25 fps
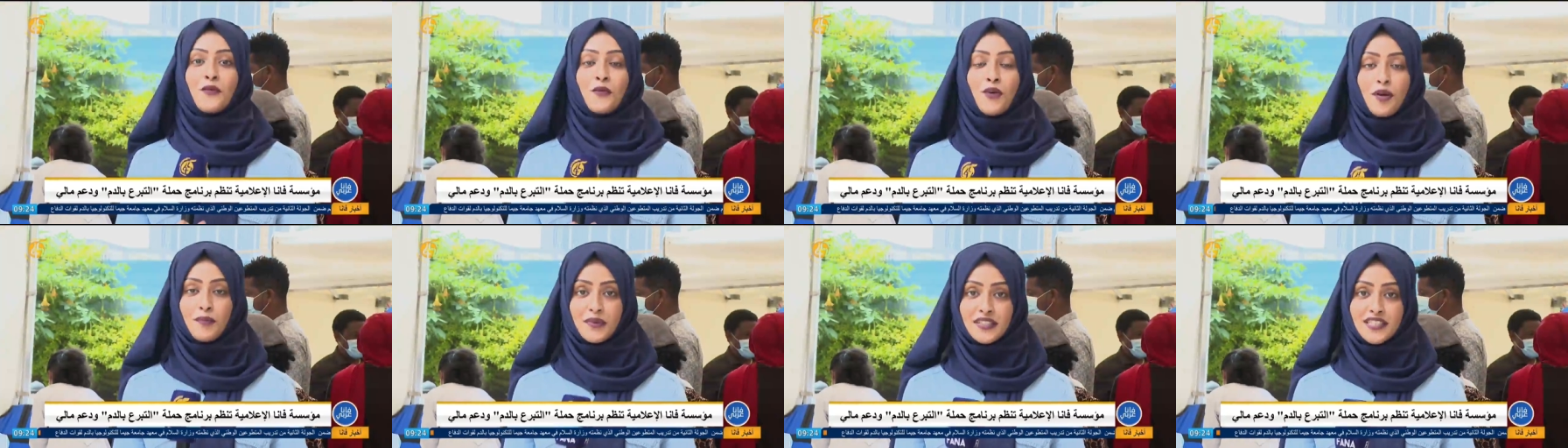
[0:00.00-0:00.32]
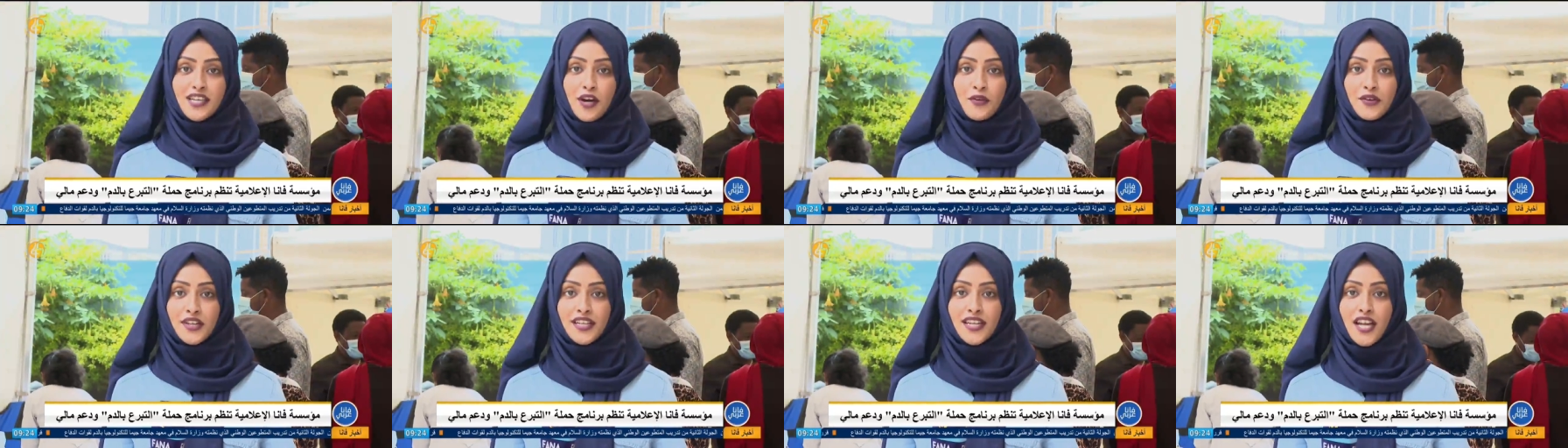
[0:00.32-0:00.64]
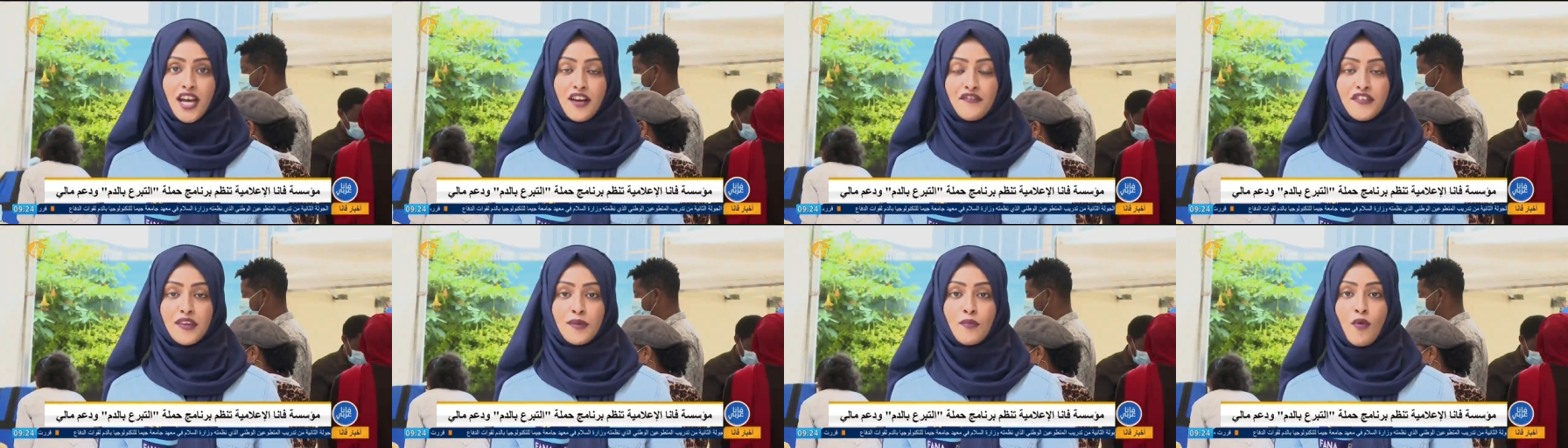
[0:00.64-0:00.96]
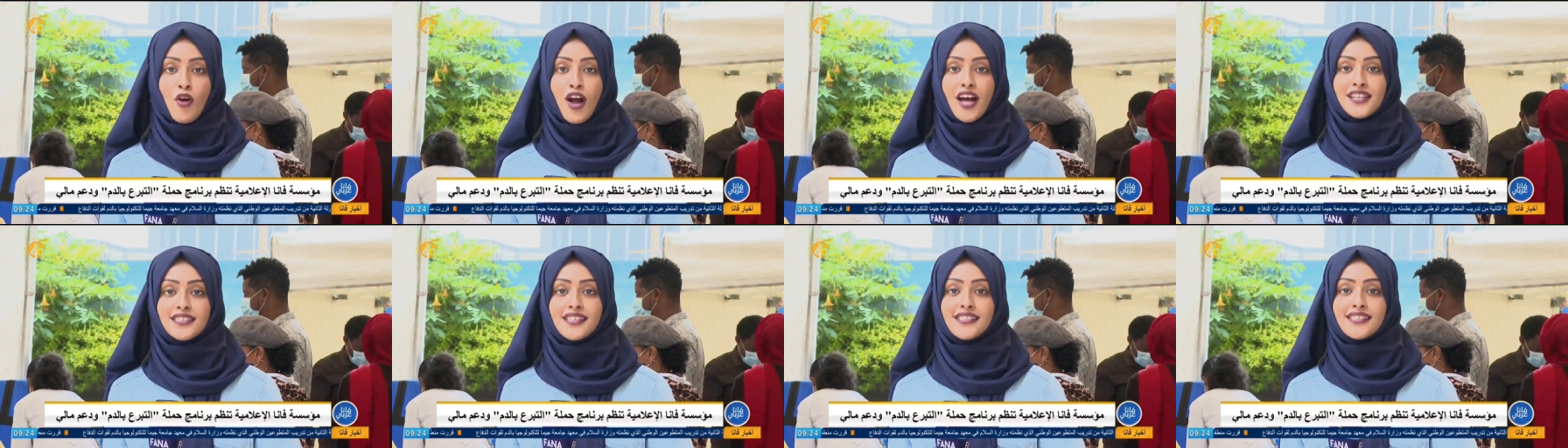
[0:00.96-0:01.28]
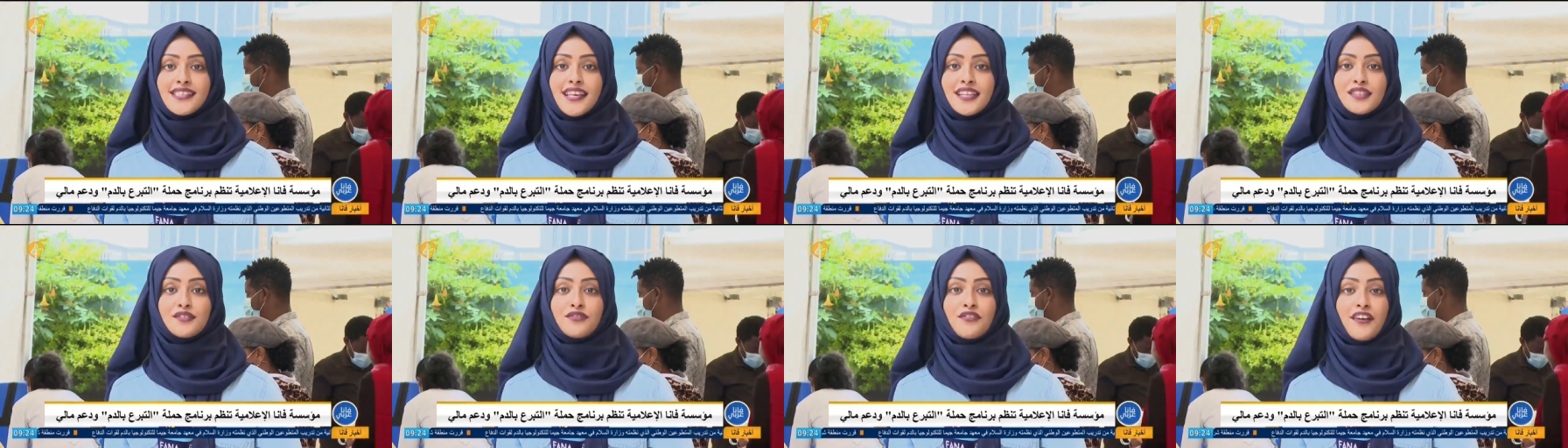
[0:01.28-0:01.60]
وبدورنا في
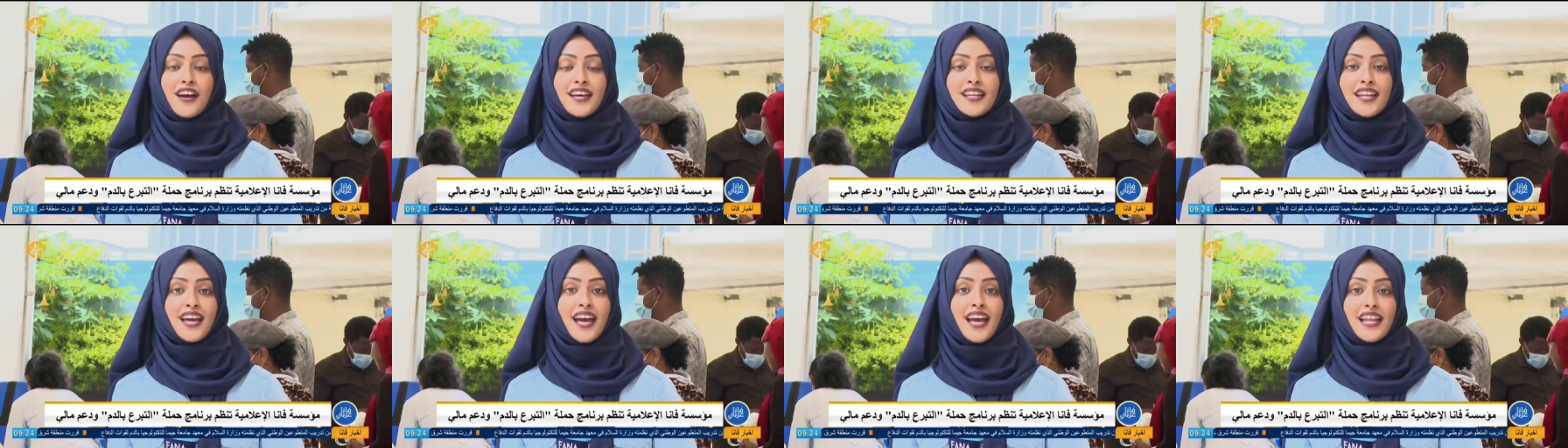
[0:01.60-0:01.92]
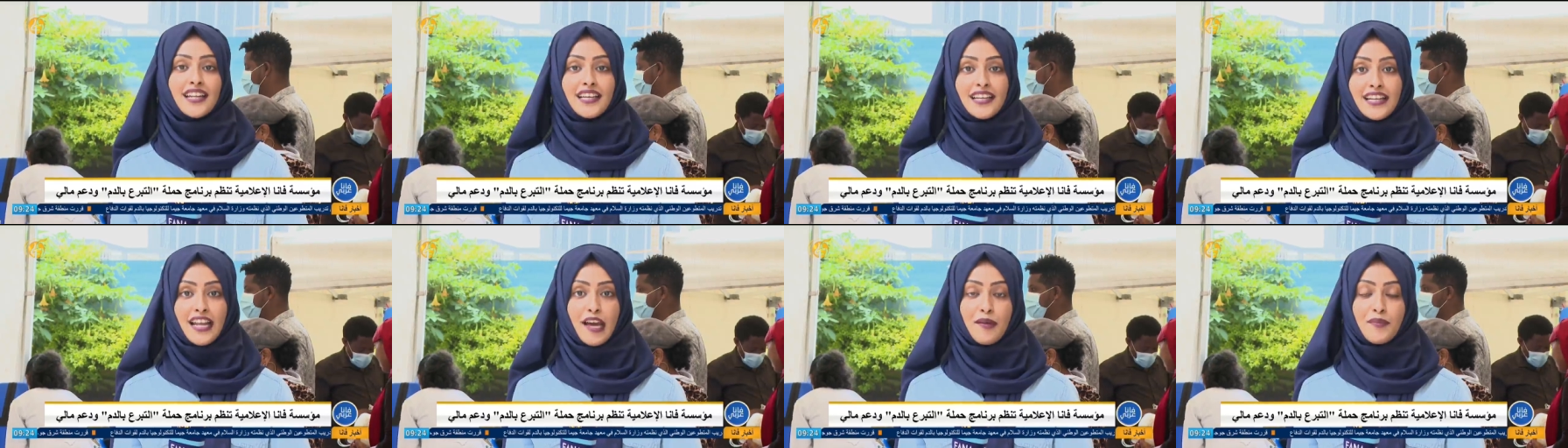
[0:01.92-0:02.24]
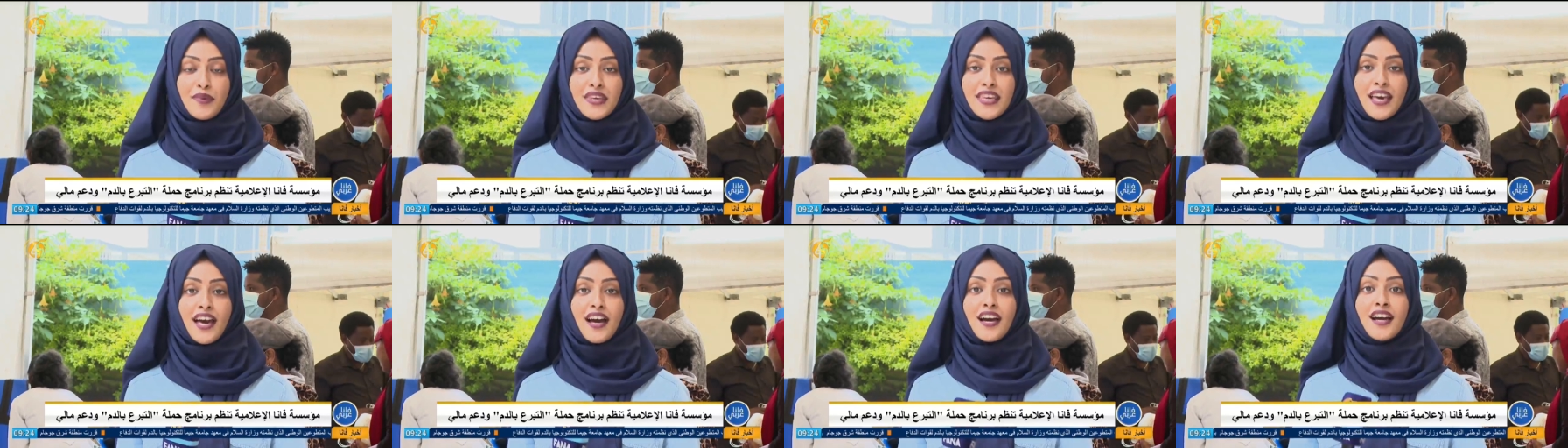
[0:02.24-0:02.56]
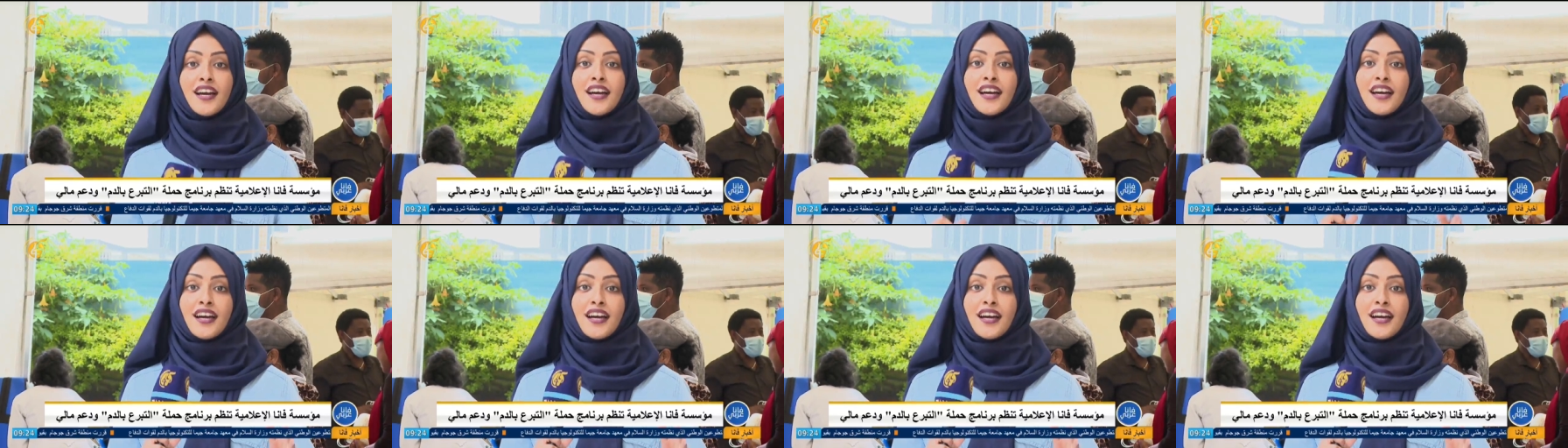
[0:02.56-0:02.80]
مؤسسة فانا الإعلامية